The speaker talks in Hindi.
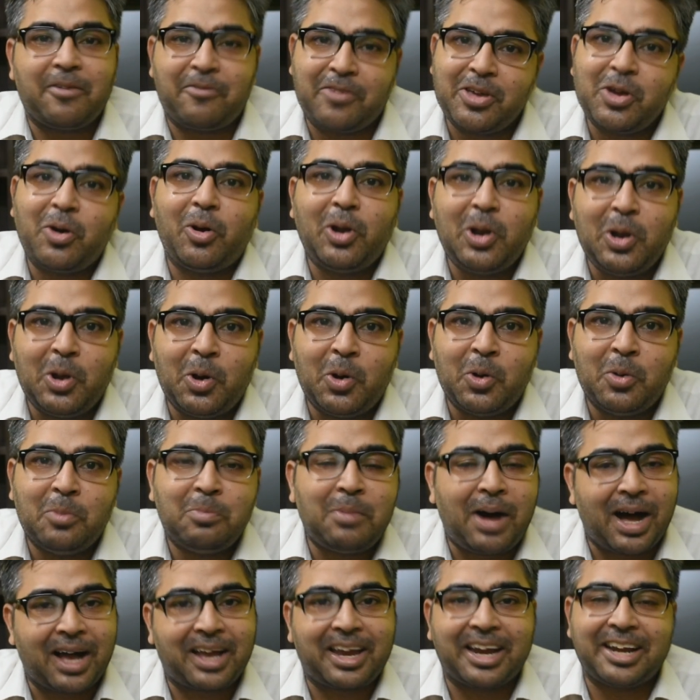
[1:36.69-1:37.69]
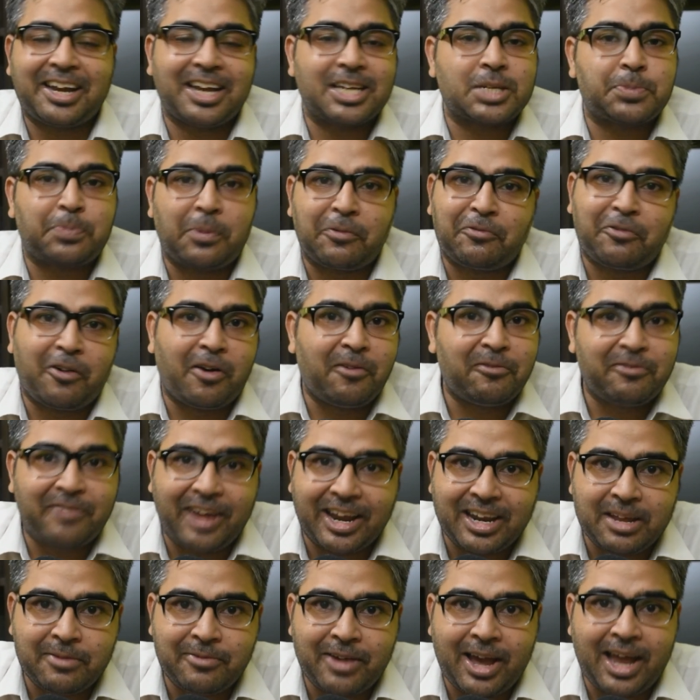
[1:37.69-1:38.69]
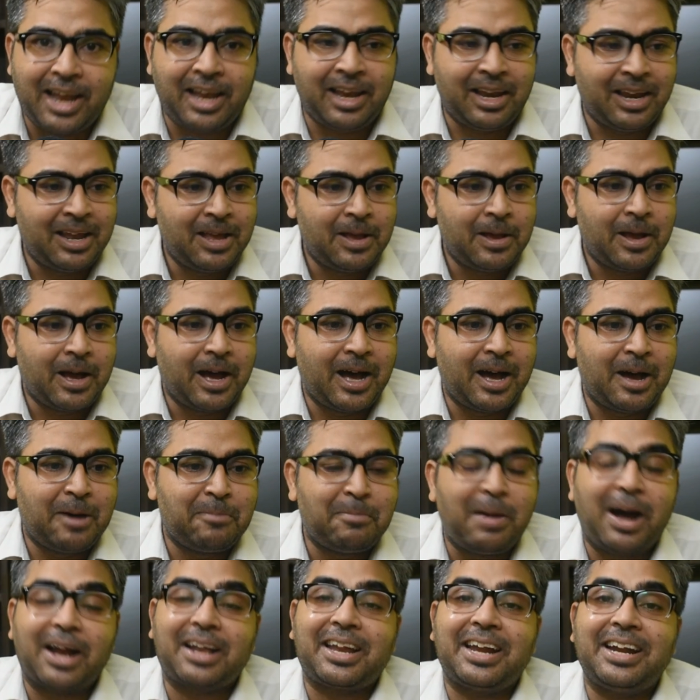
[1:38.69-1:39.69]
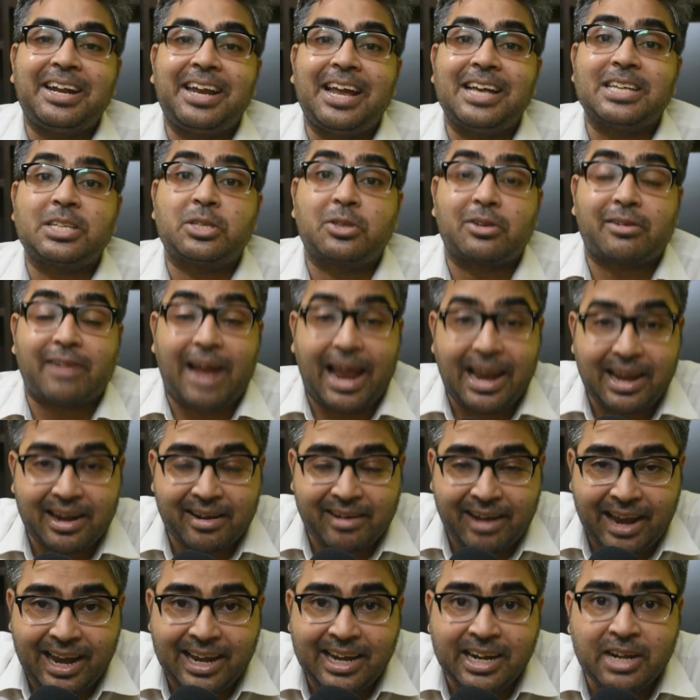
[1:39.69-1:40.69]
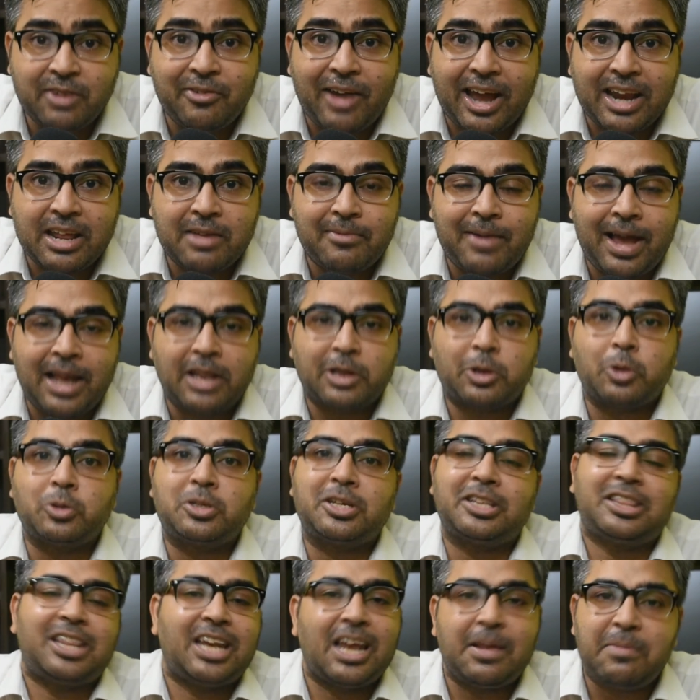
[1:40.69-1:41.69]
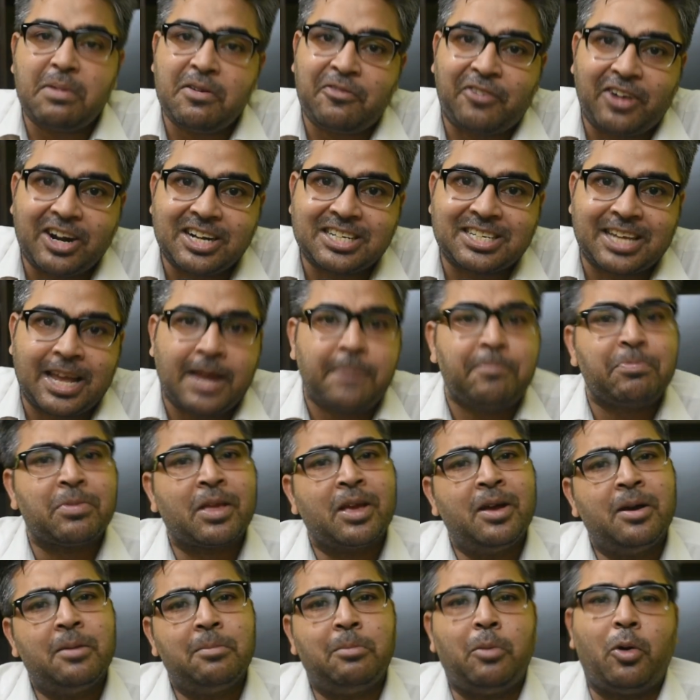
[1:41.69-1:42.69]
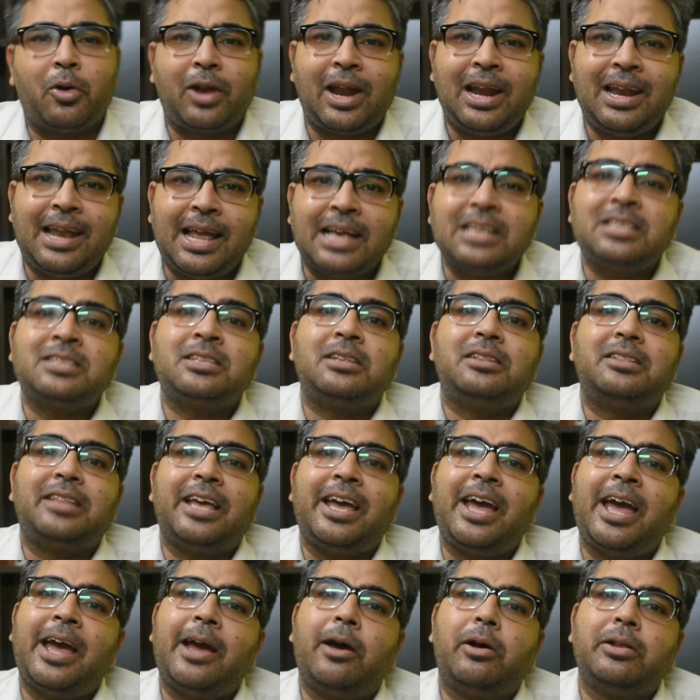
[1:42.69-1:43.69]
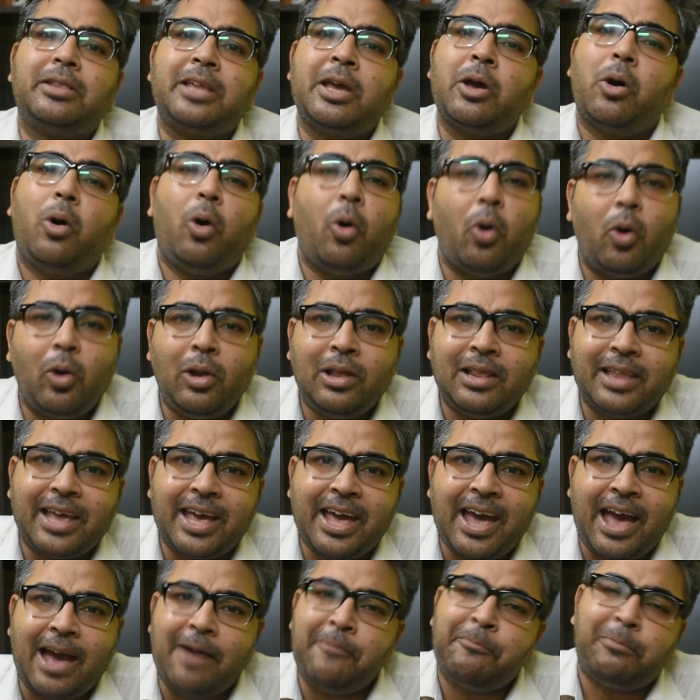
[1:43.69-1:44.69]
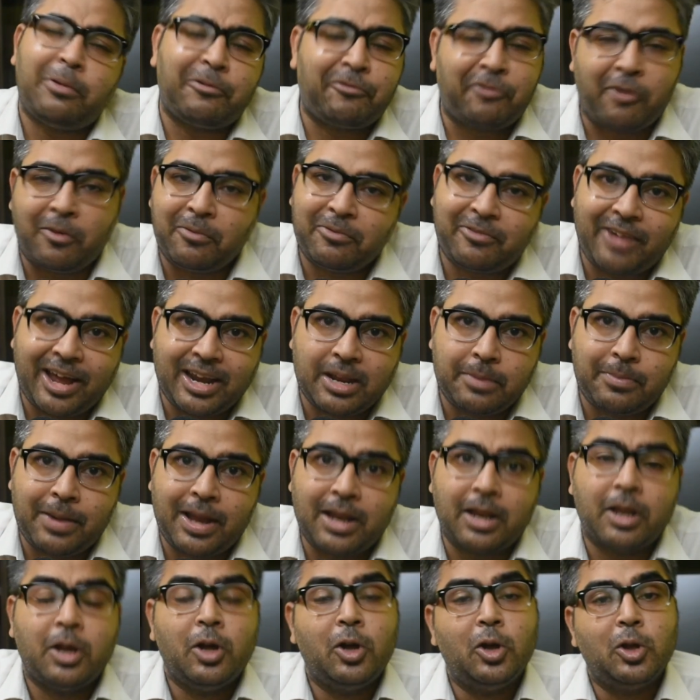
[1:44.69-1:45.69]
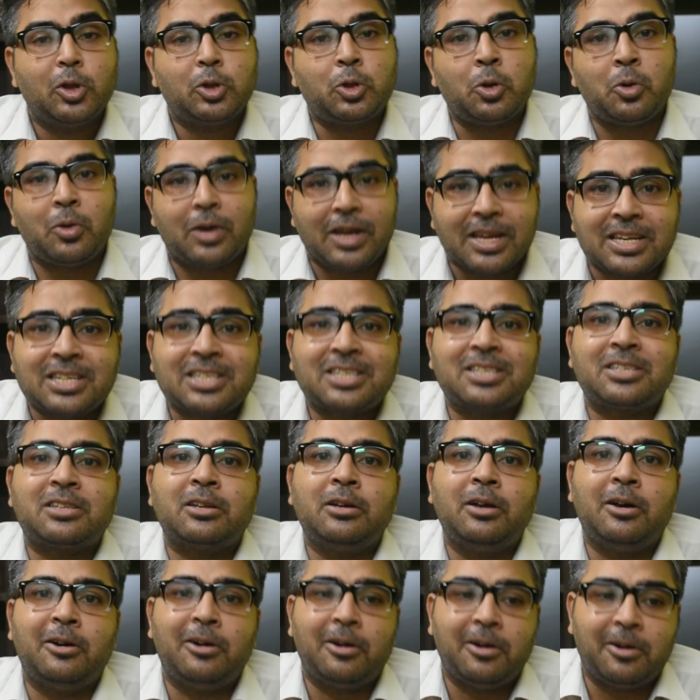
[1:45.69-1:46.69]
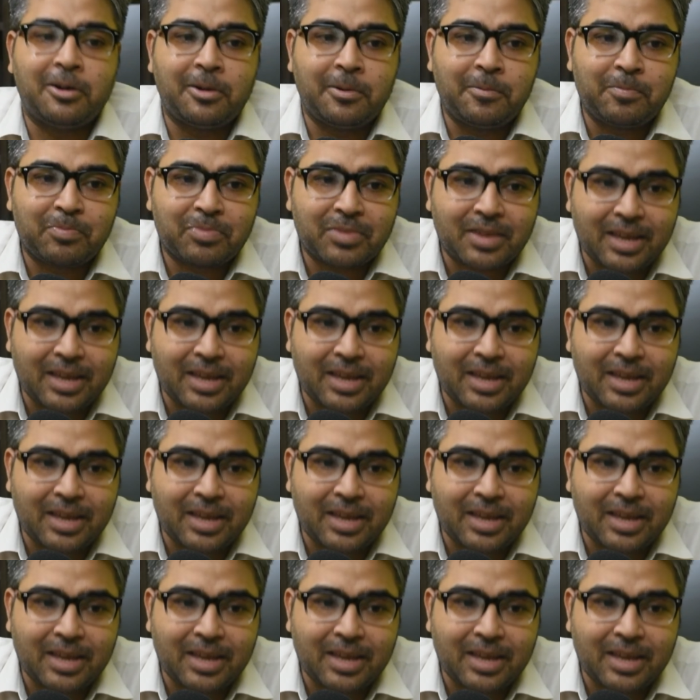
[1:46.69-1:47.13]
वी ऑल नो मार्केट हैज़ परफॉर्म वेरी वेल मार्केट हैज रैलीड वेरी वेल तो जितने भी फंड्स हैं मोर एंड लेस दे दे ऑल दे हैव परफॉर्म वेरी वेल तो इस uh,